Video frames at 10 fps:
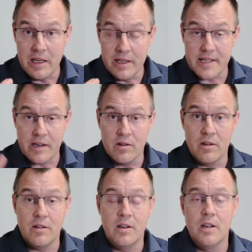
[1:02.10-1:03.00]

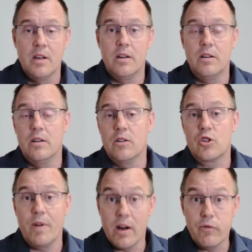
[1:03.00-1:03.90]
Liedsänger äh,
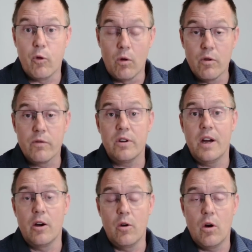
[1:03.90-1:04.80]
schwere Vorwürfe
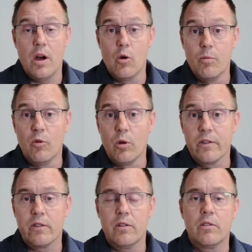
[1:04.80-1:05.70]
er erhoben worden
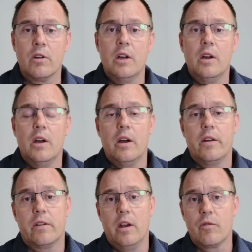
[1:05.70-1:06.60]
sind.
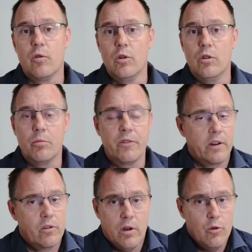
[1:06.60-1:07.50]
Es geht wohl um
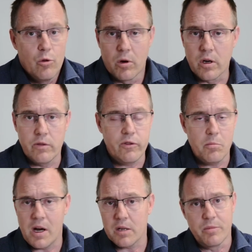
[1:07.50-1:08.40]
sexuelle Übergriffe,
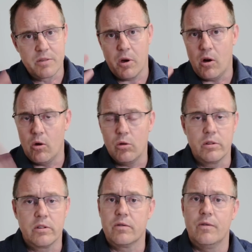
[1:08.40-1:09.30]
Machtmissbrauch
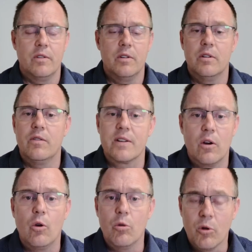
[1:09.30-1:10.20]
und äh, was
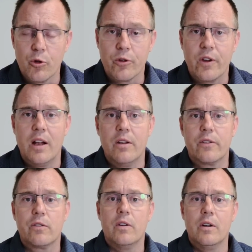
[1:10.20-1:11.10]
auch immer dort
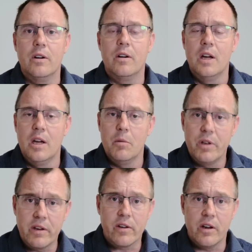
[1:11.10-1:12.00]
alles äh,
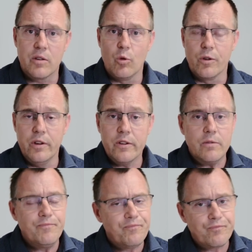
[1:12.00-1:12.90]
mitgeteilt worden
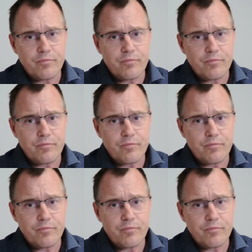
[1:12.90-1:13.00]
ist.